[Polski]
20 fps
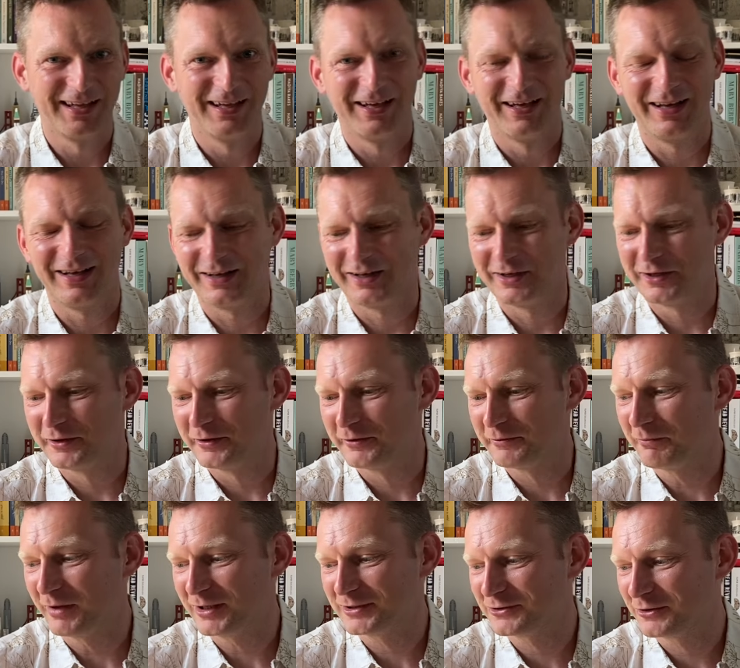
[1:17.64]
E,
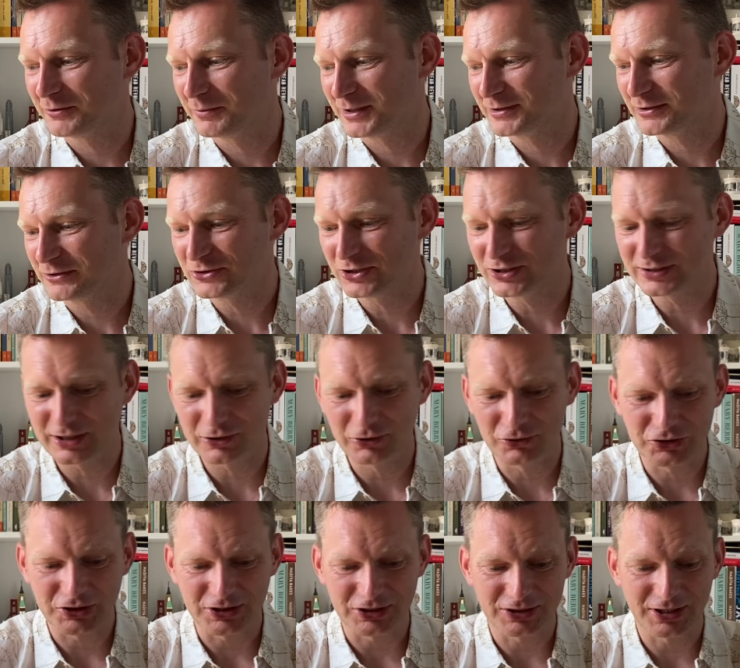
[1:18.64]
bardzo, bardzo się z tego
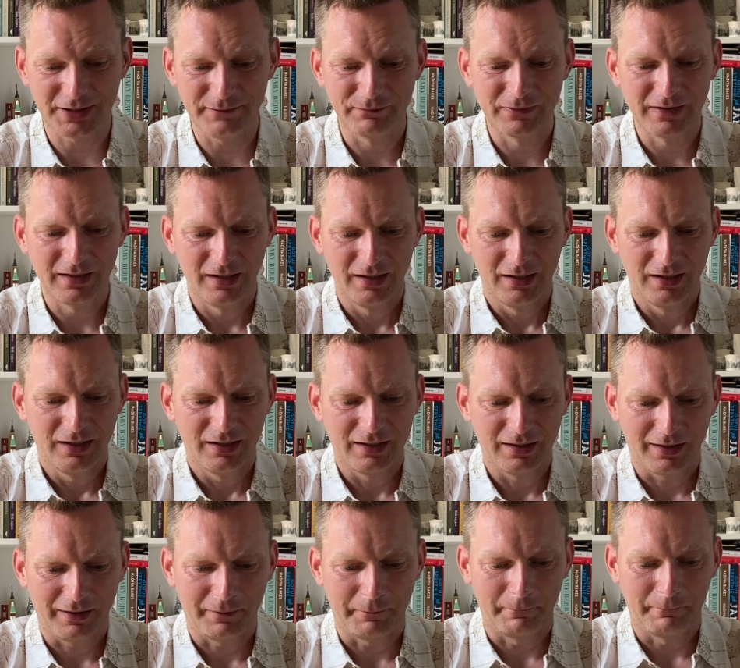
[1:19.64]
cieszę.
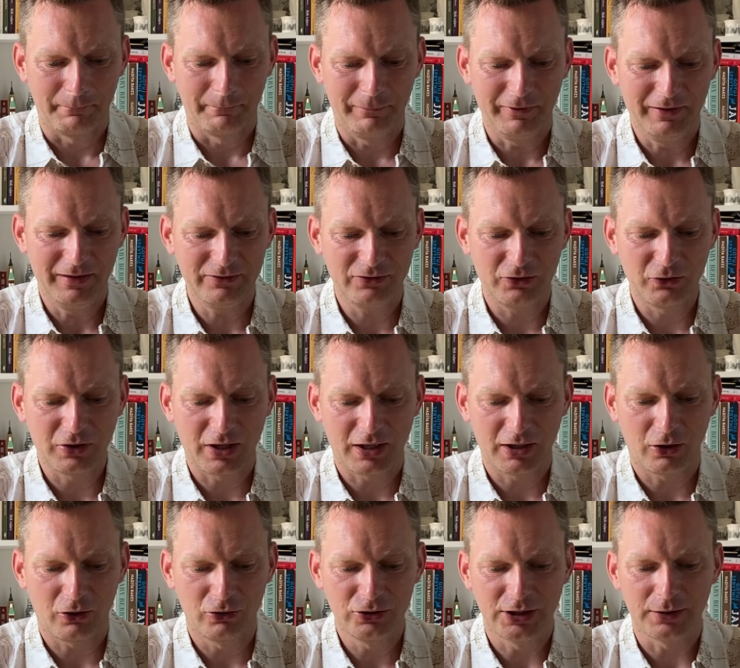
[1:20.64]
E, jest tutaj
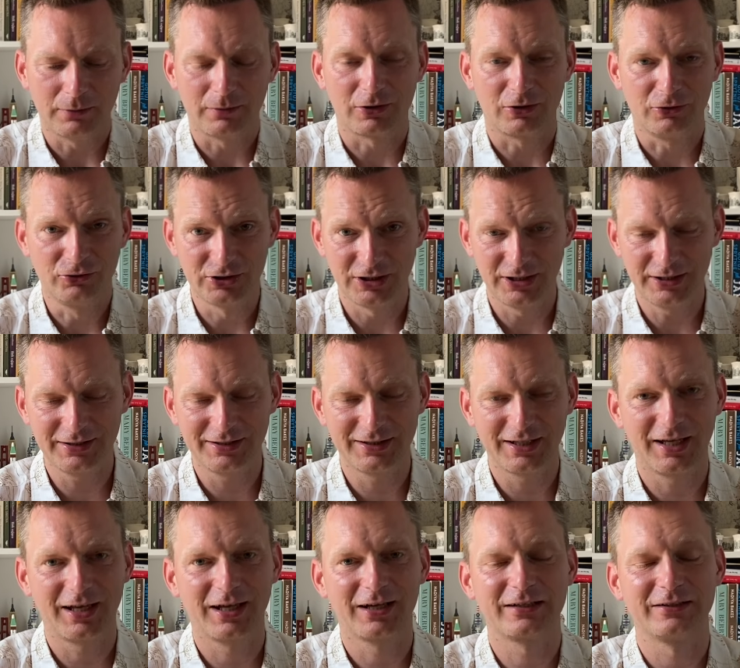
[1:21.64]
8 roślin,
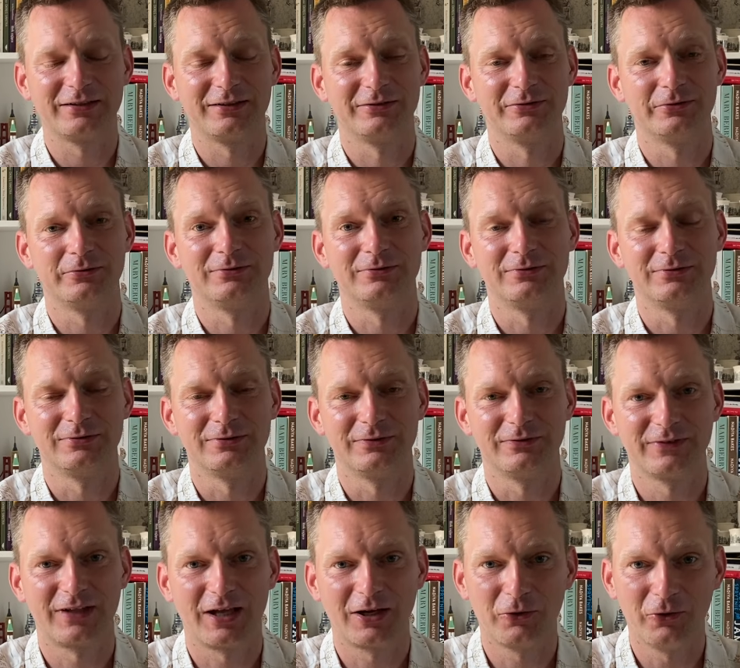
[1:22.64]
tak jak w
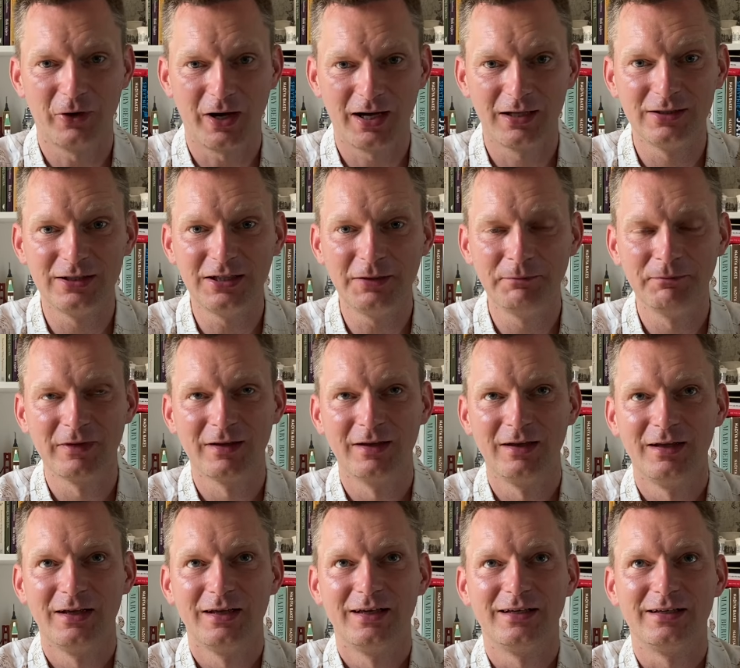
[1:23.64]
tagu Ani.
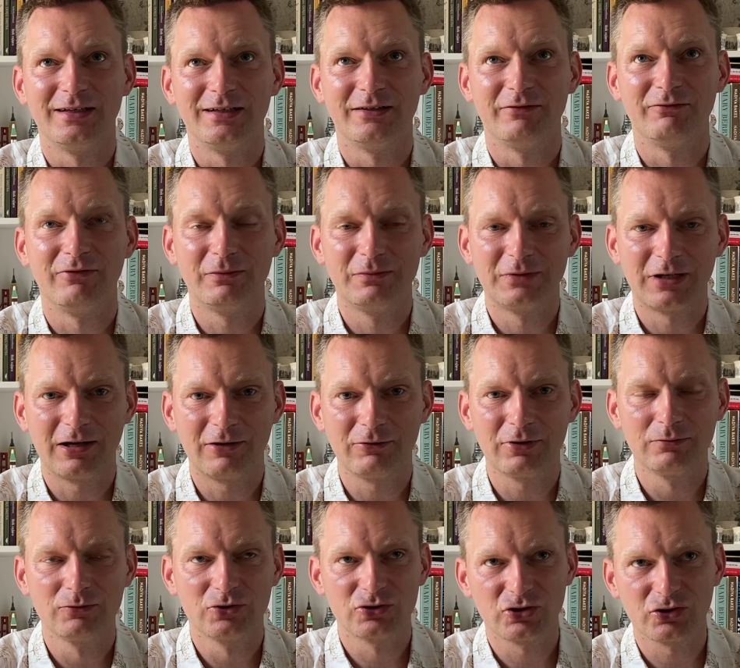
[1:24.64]
E,
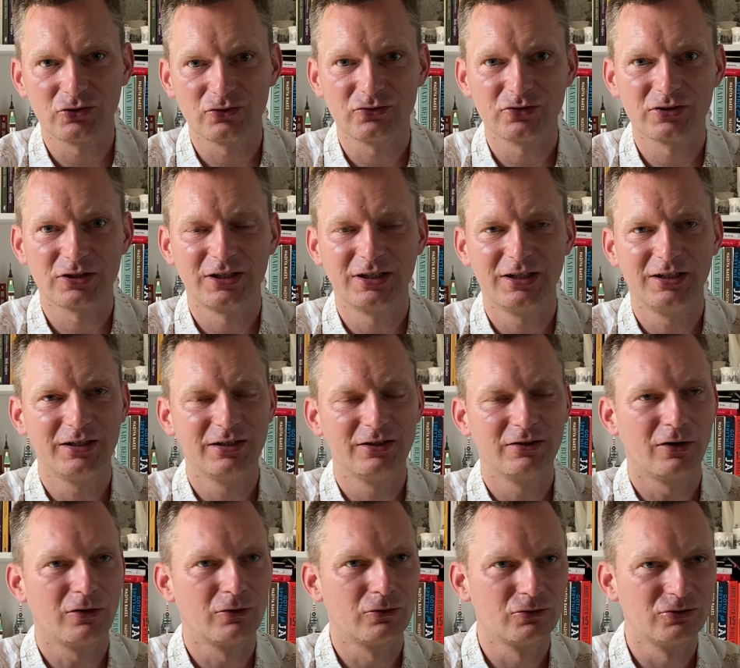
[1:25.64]
wybrałem książki
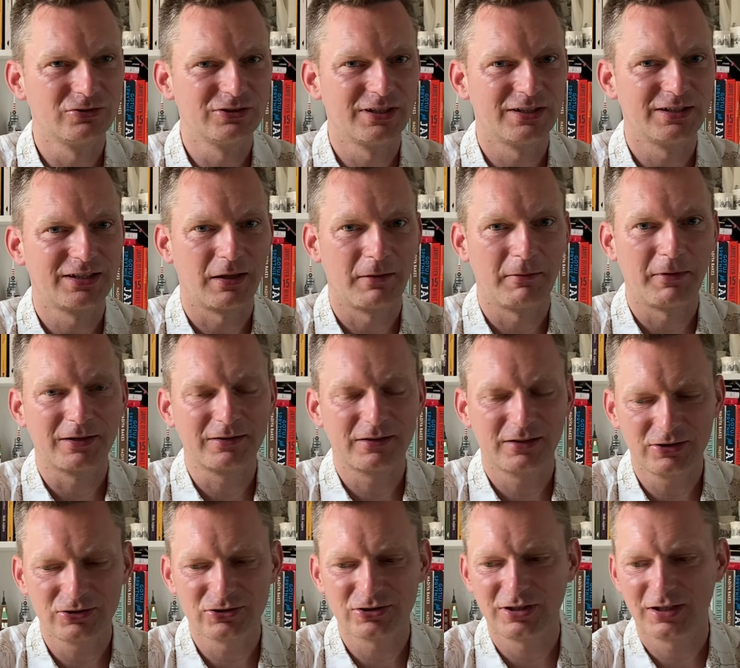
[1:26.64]
różne
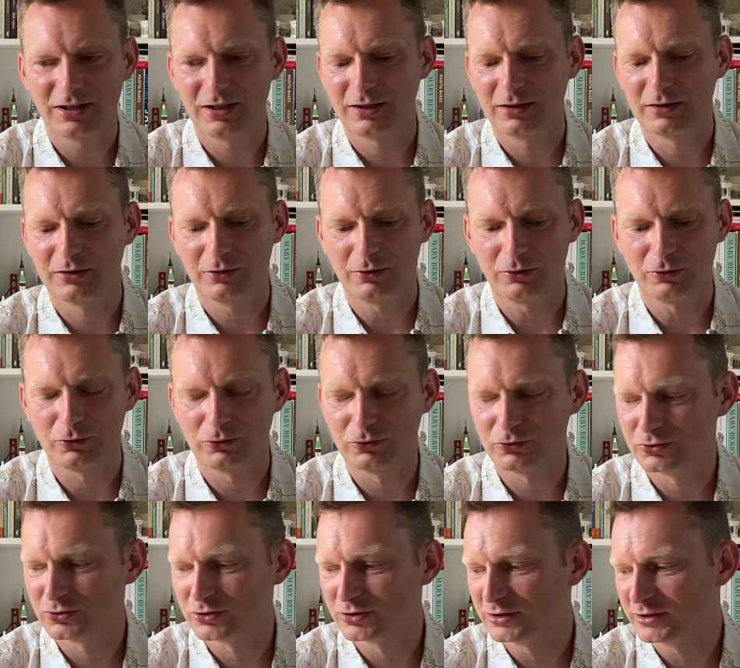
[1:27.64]
tematycznie,
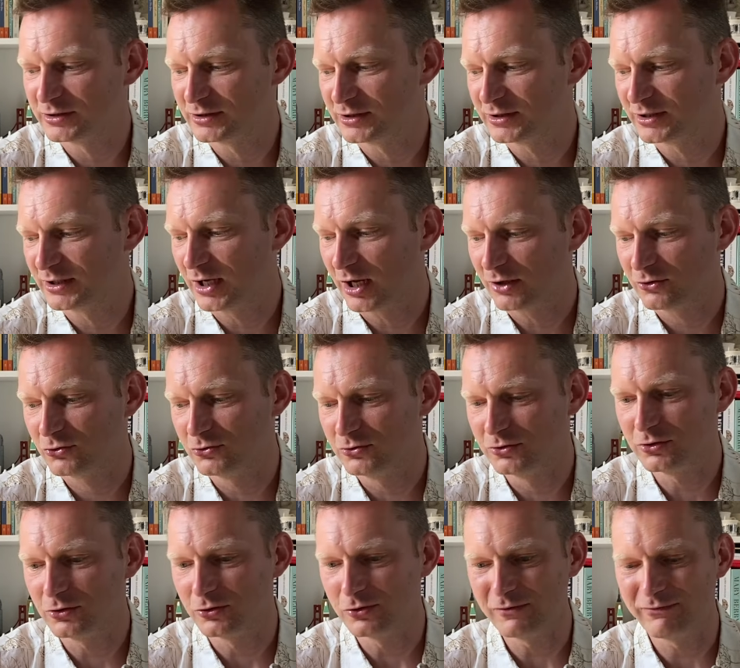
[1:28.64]
różnych
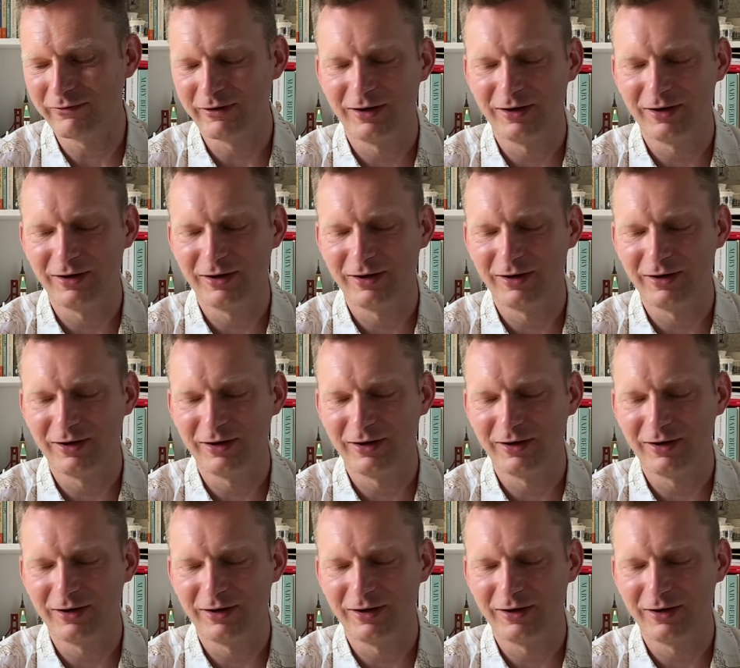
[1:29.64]
gatunków.